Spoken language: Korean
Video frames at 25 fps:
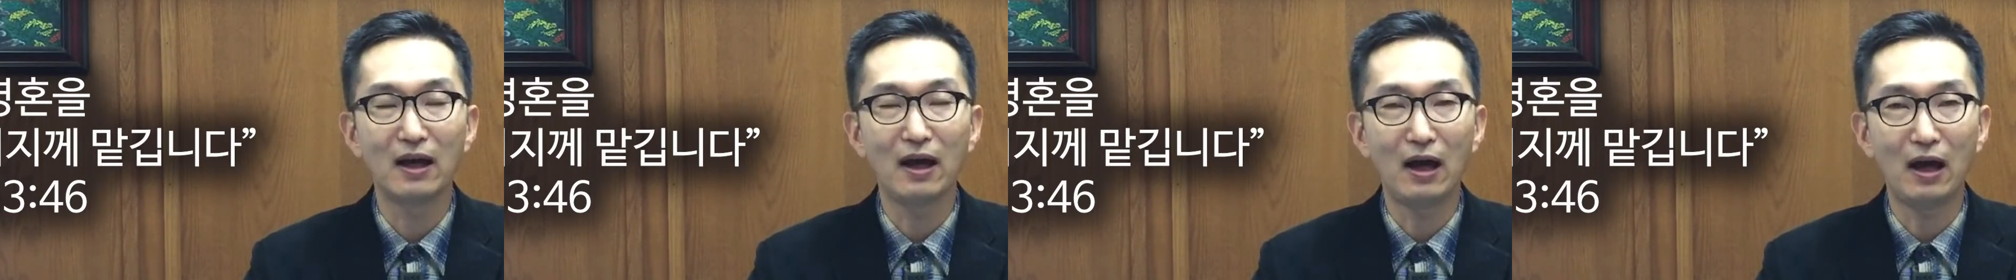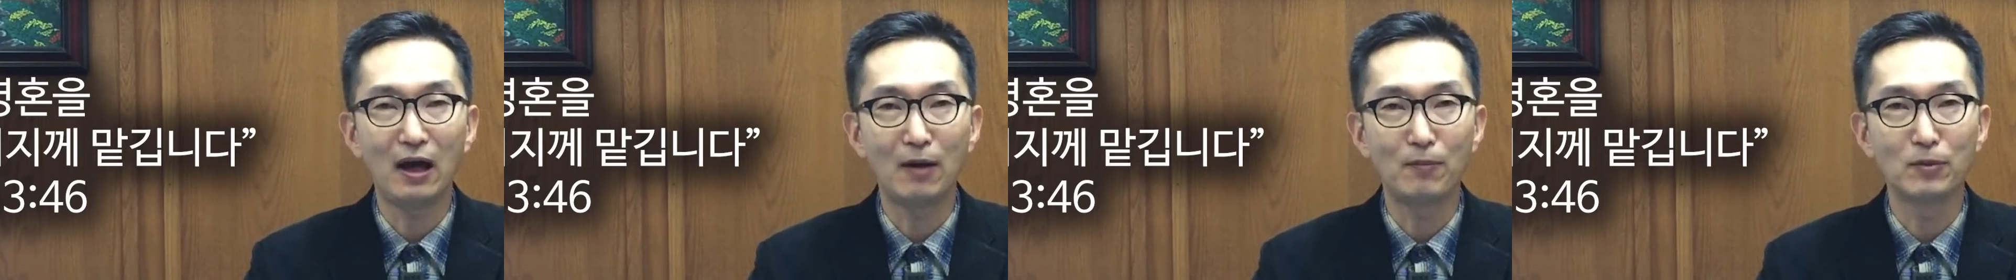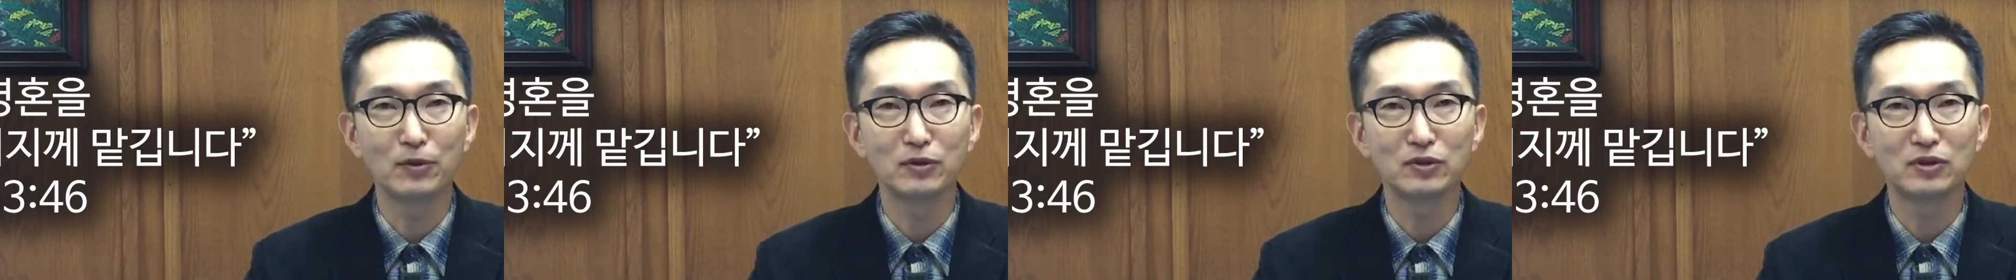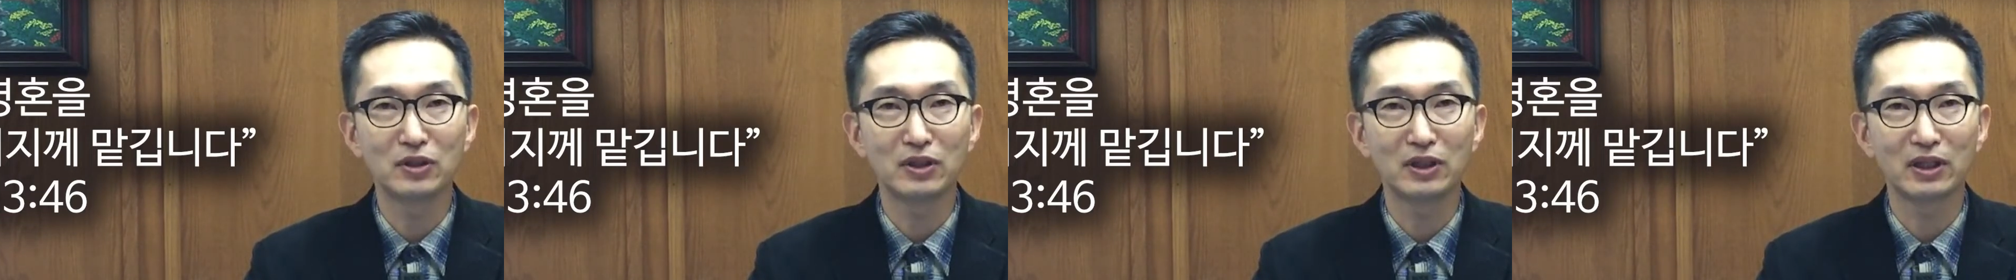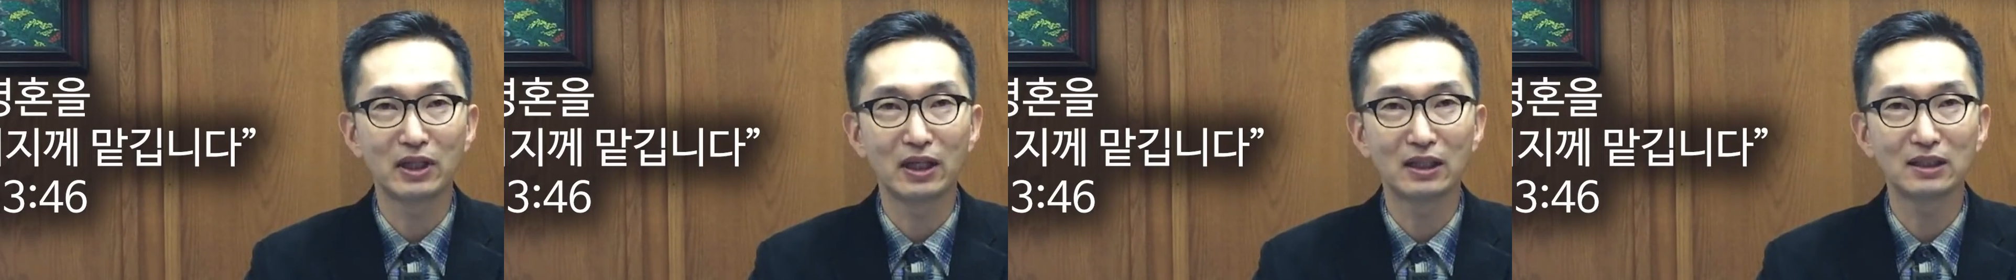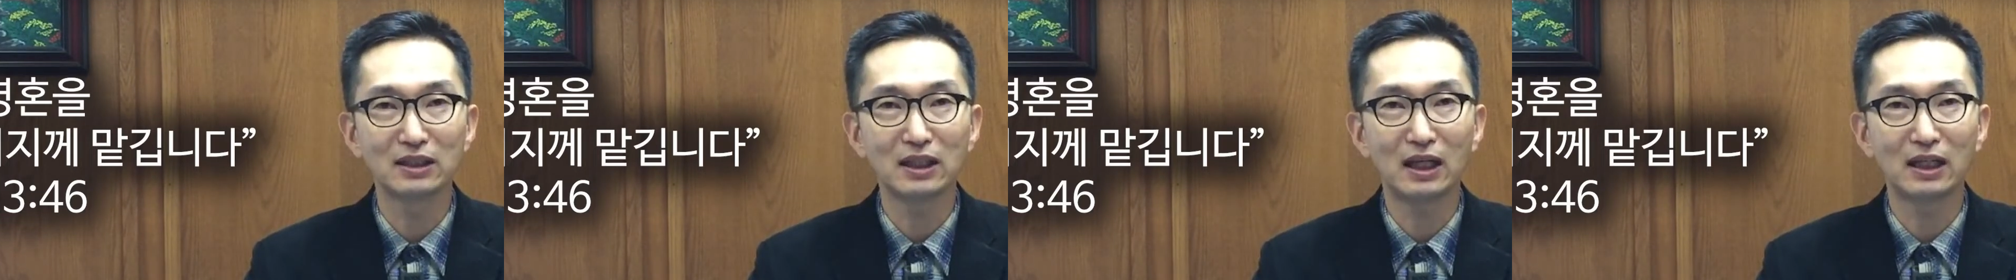
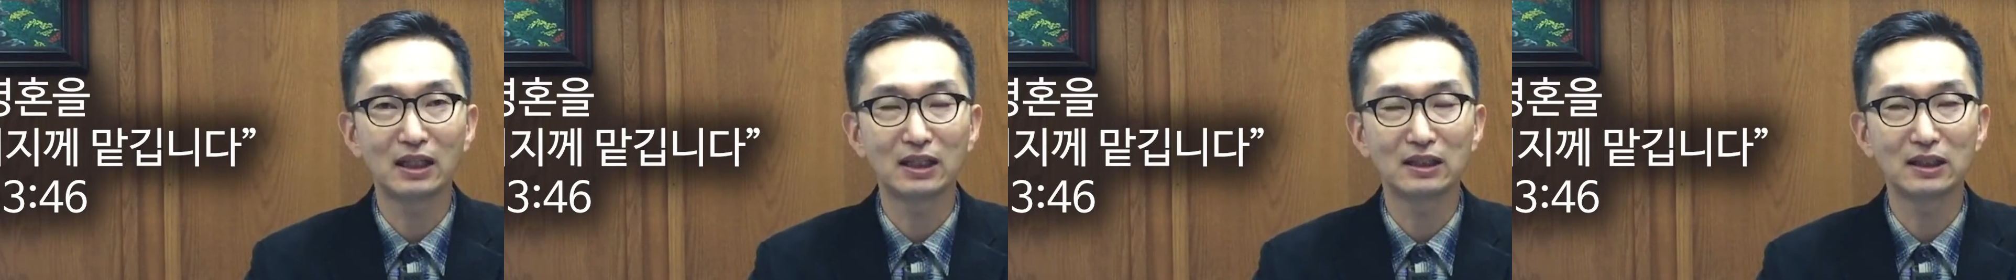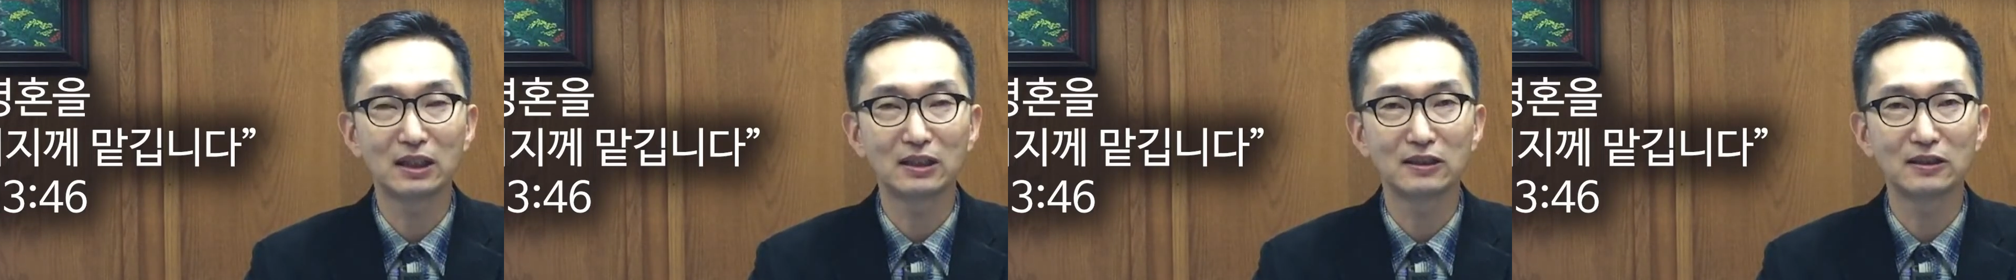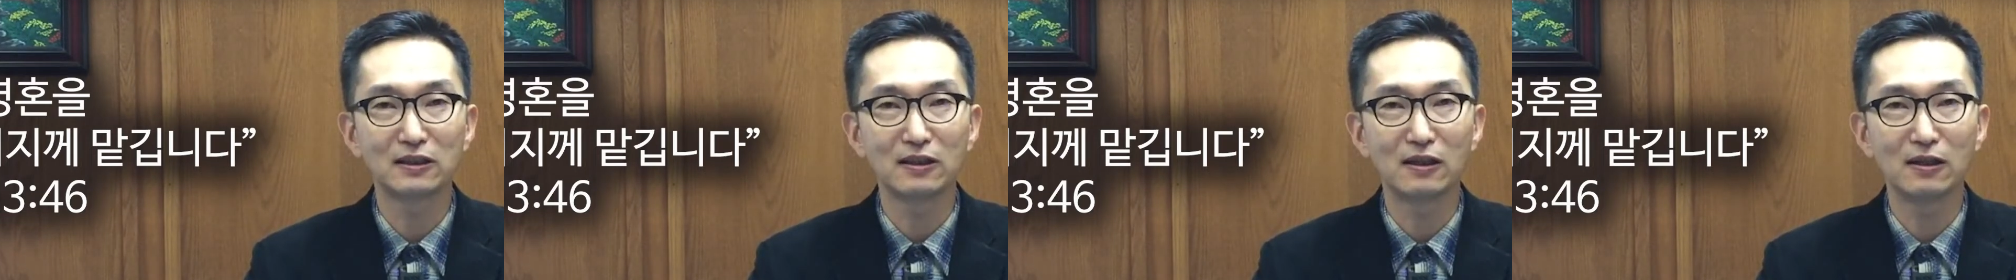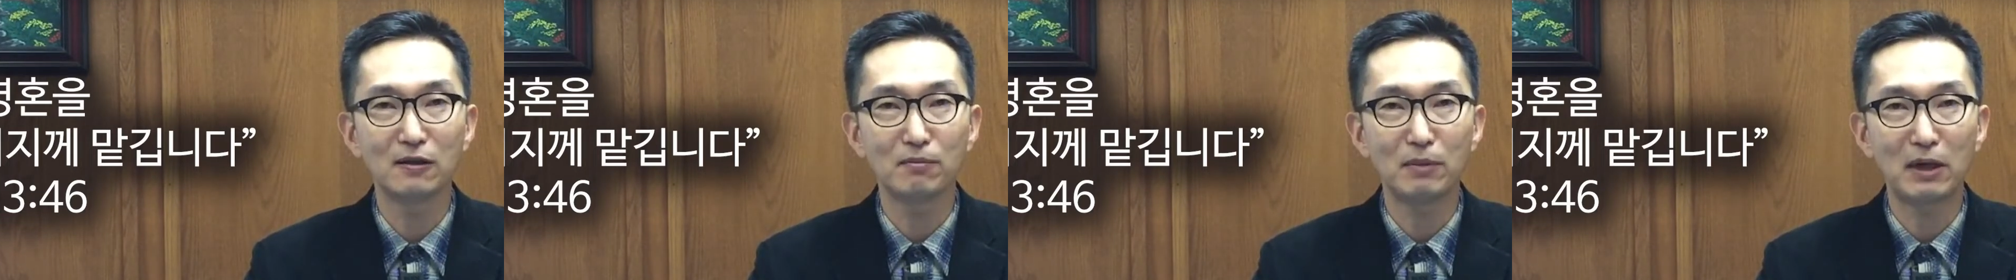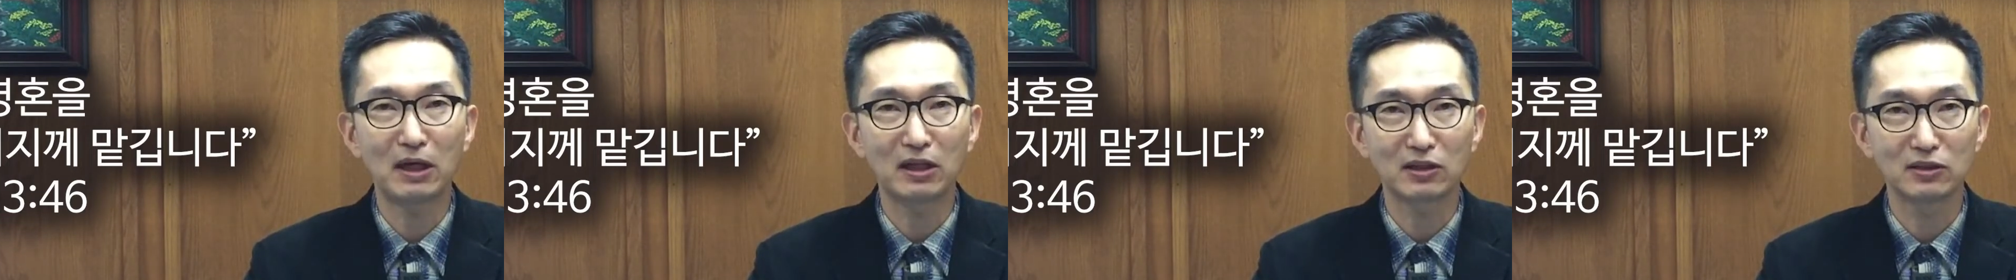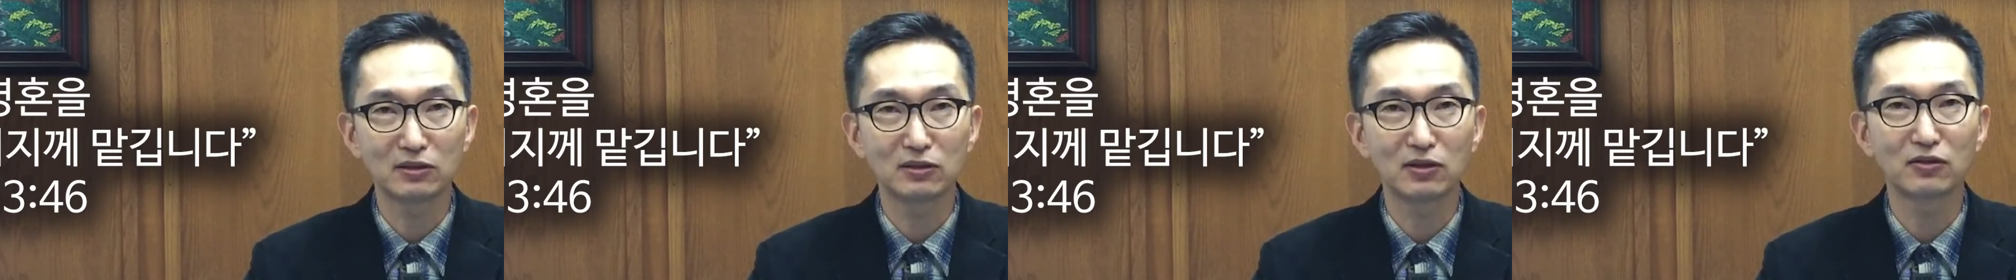아버지에게 자기 자신을
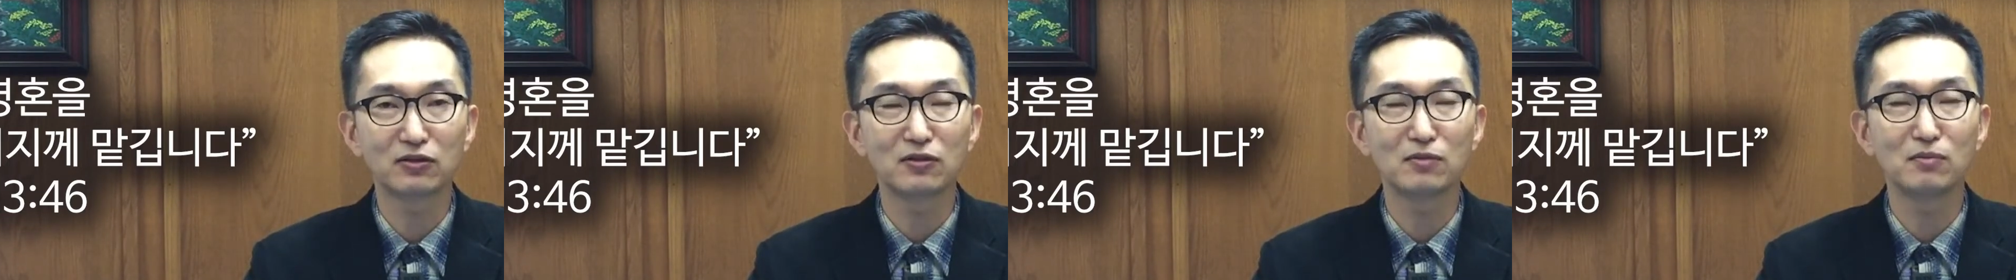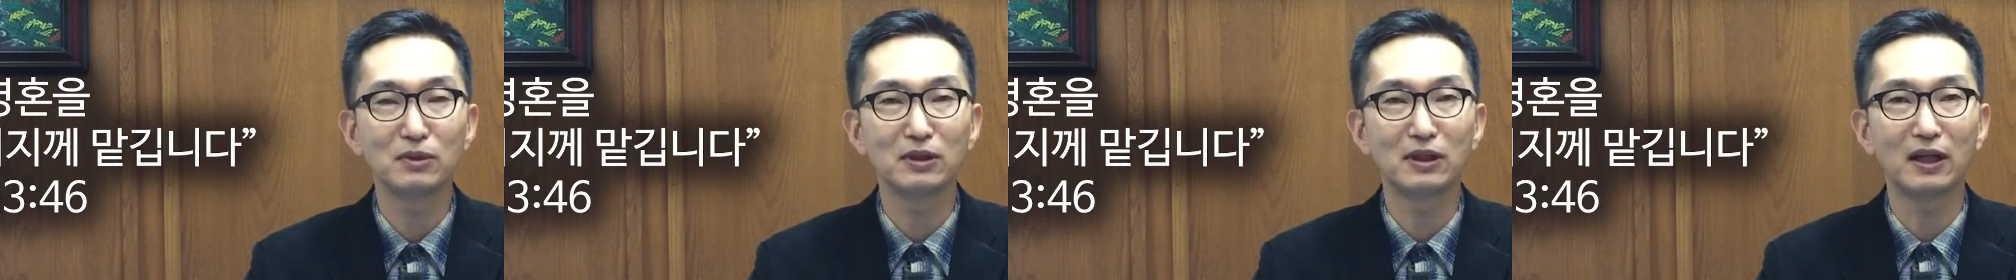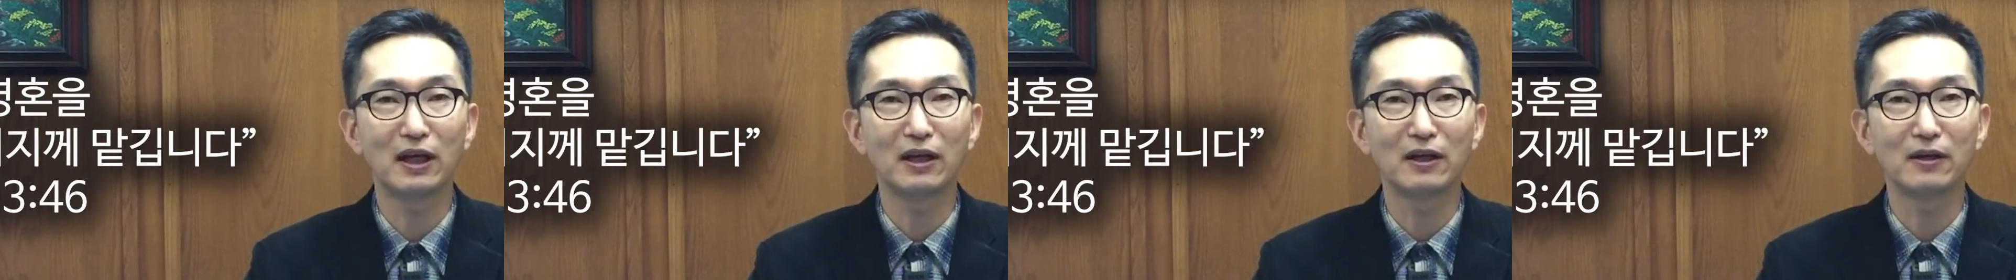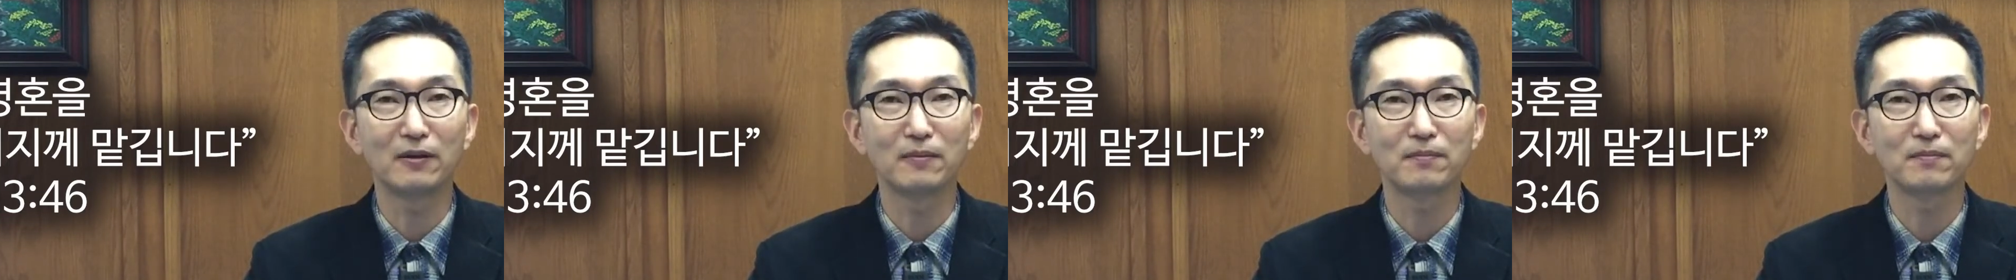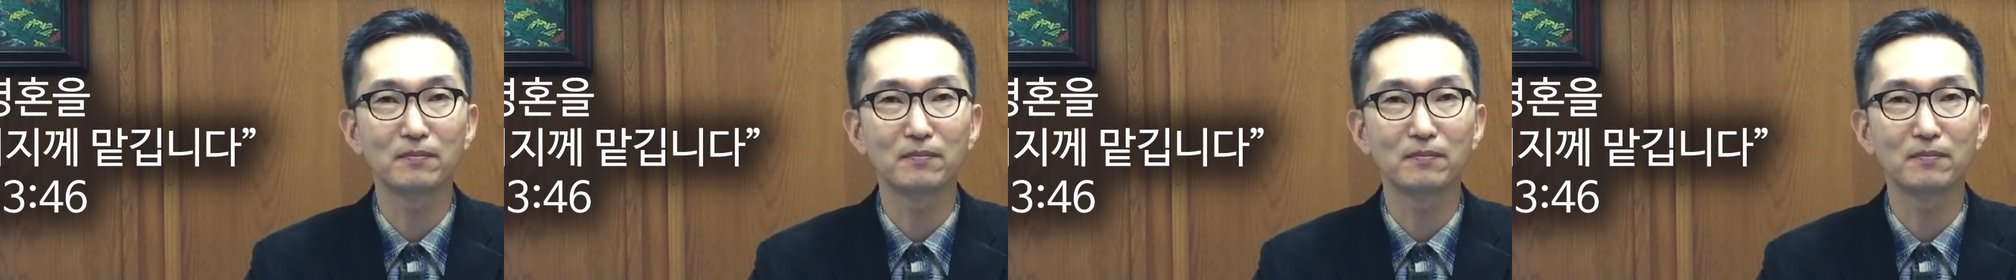맡기셨습니다.